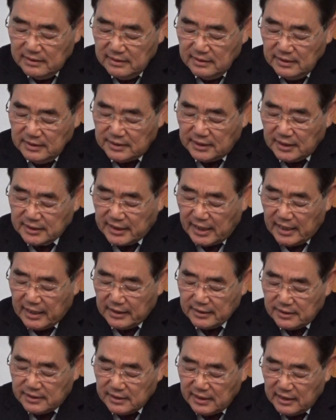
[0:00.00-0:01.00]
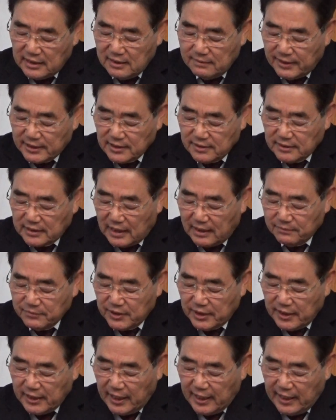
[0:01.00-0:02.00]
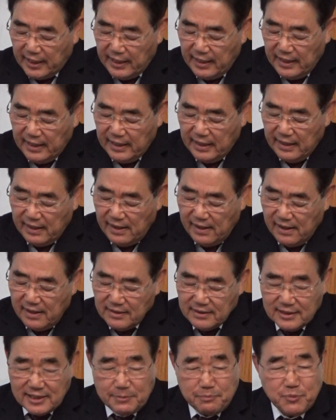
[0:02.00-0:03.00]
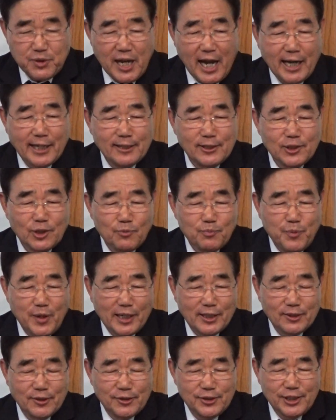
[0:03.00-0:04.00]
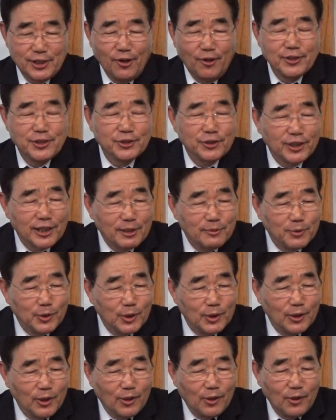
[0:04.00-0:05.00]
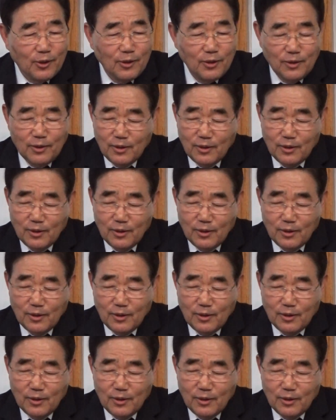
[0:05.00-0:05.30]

이 세상 지혜를 받은 사람들에게 십자가를 전파하는 것이 어리석게 보여요.